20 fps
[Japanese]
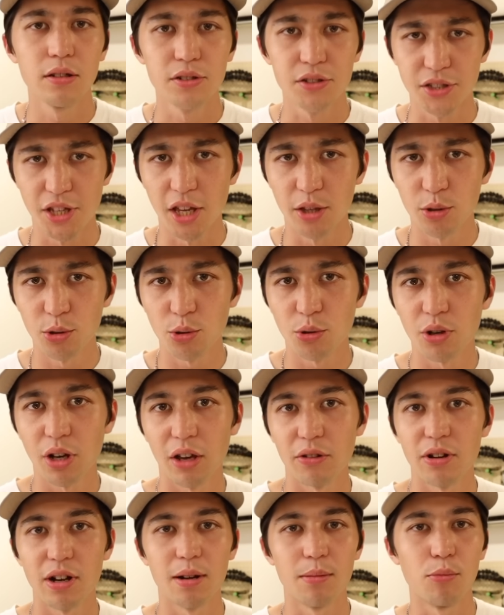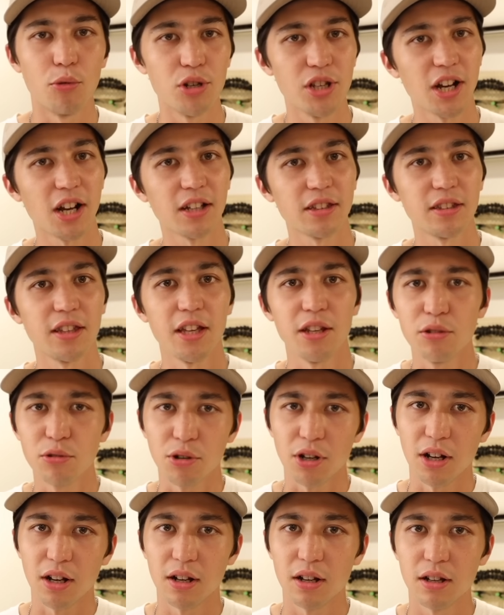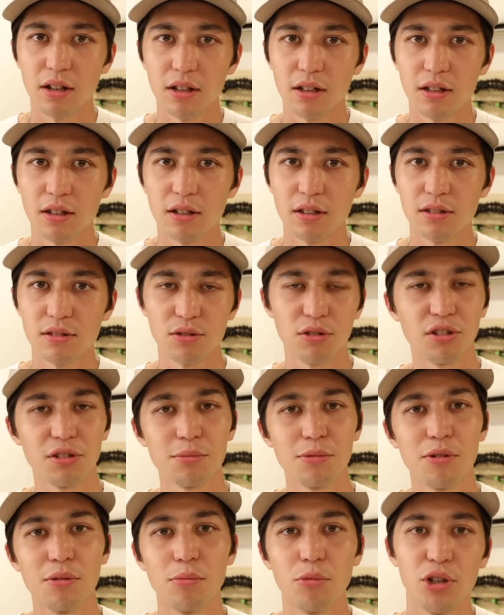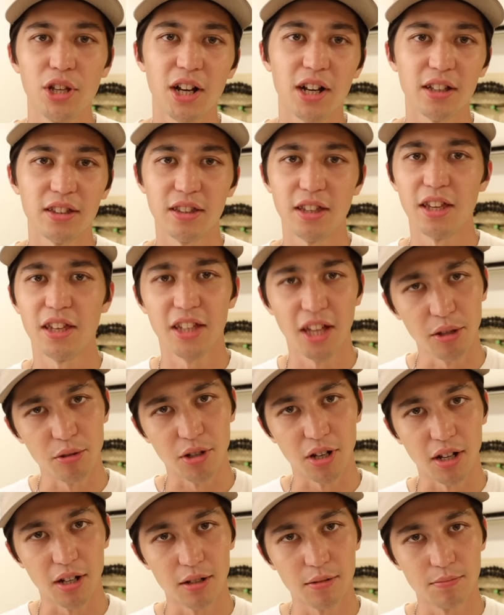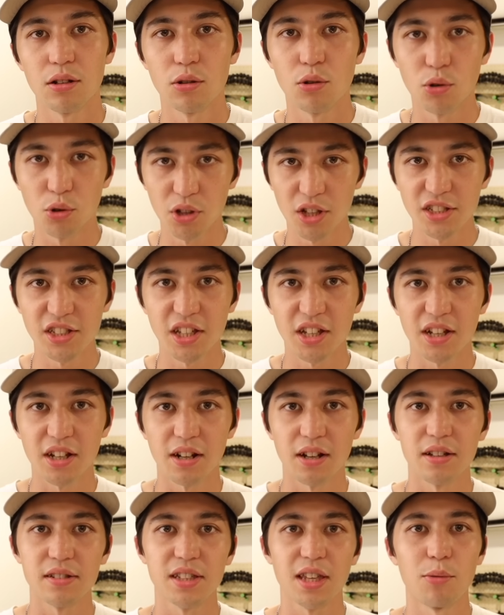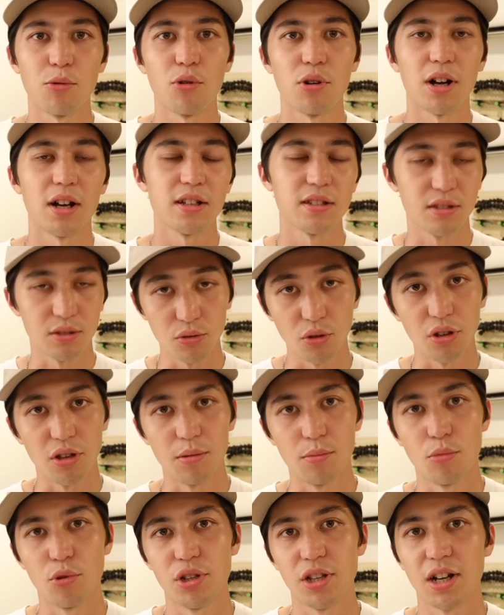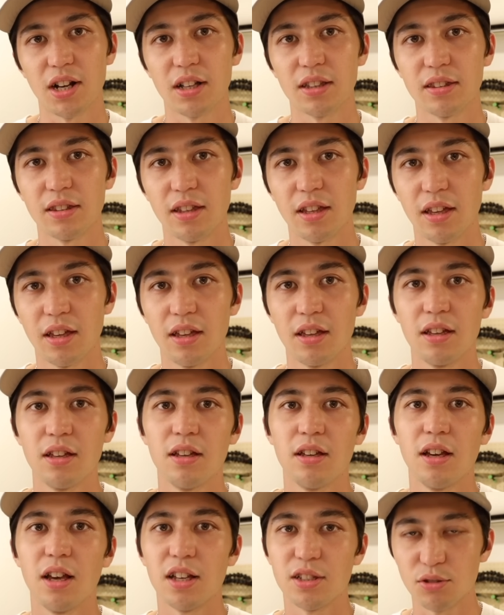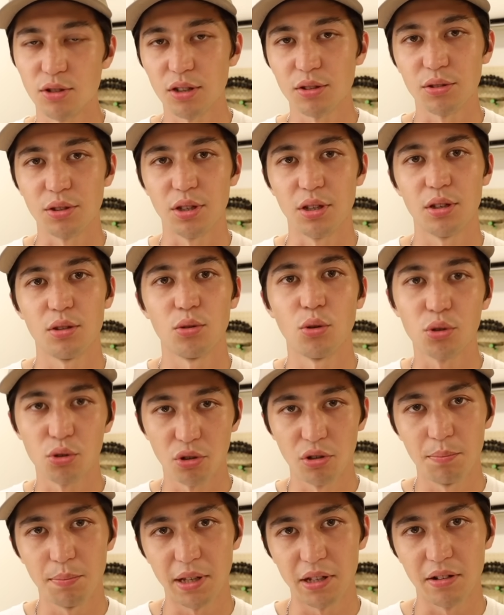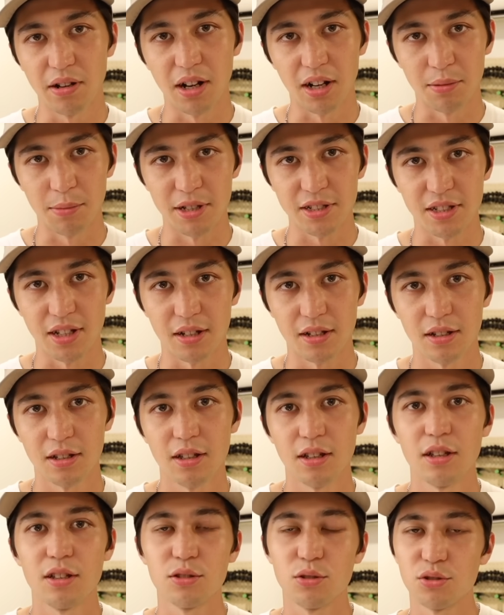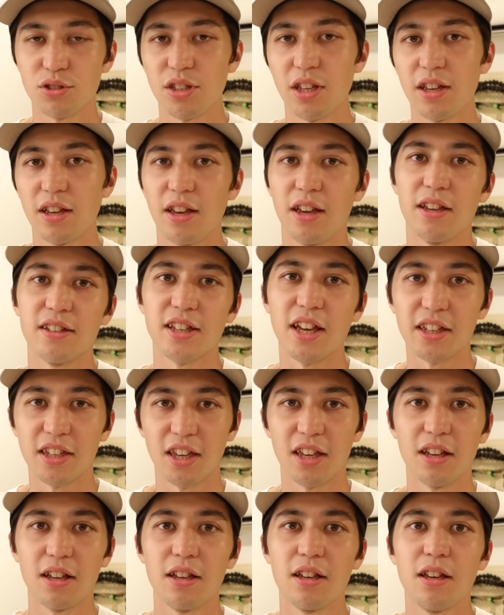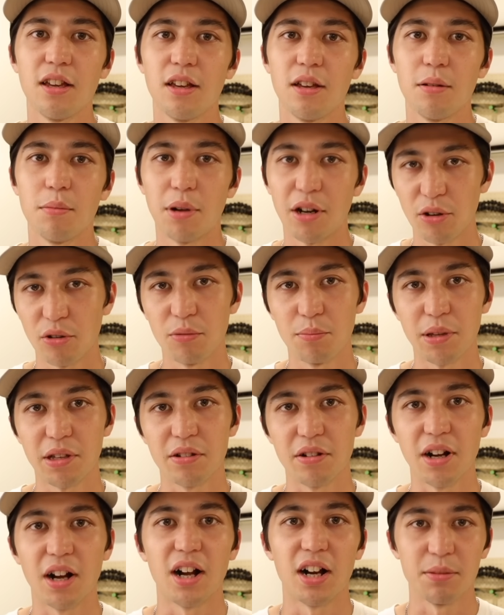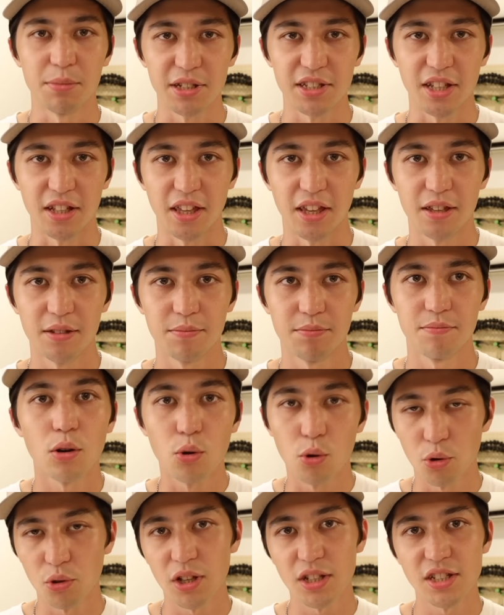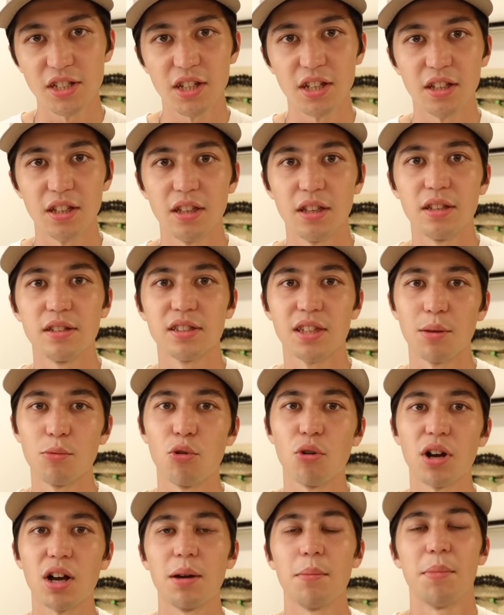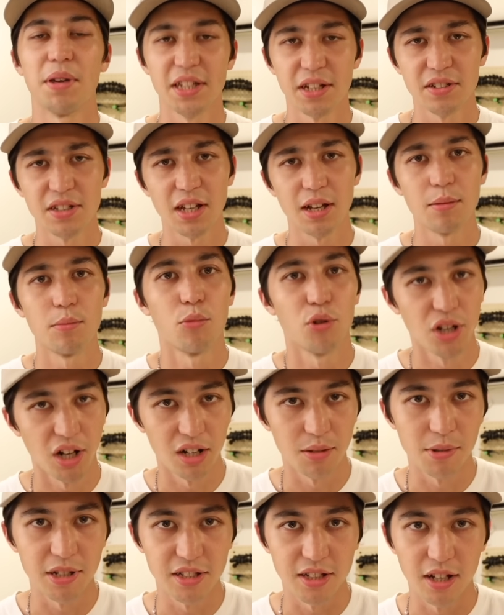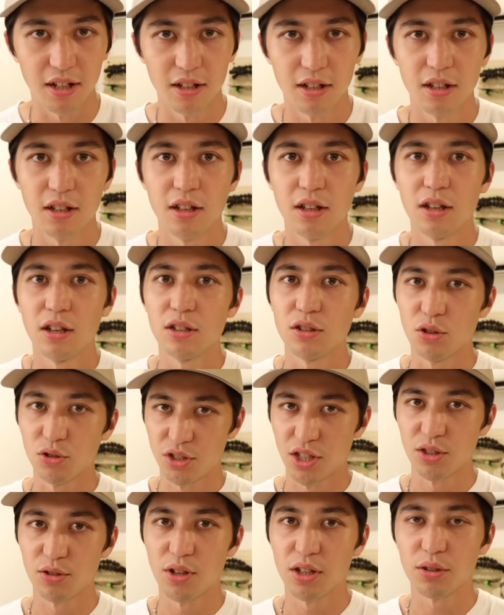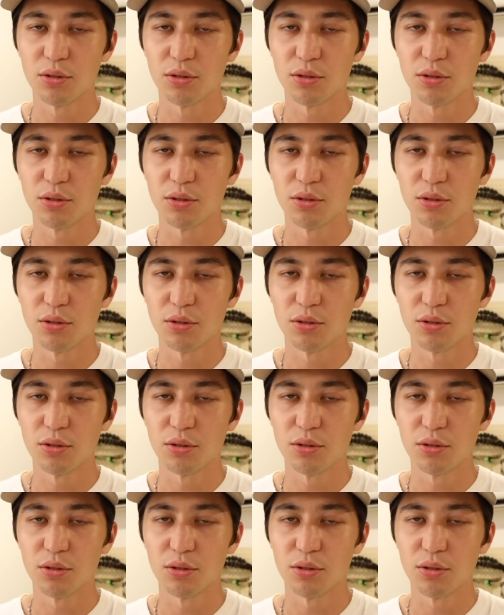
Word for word: スケート業界は盛り上がっているのかそれとも盛り上がっていないのかコロナ時期からスケボーがすごい盛り上がってその後に東京オリンピックがありましたそして、え最近パリオリンピックがありましたねコロナ時期にスケボーがめちゃくちゃ盛り上がりましたそしてその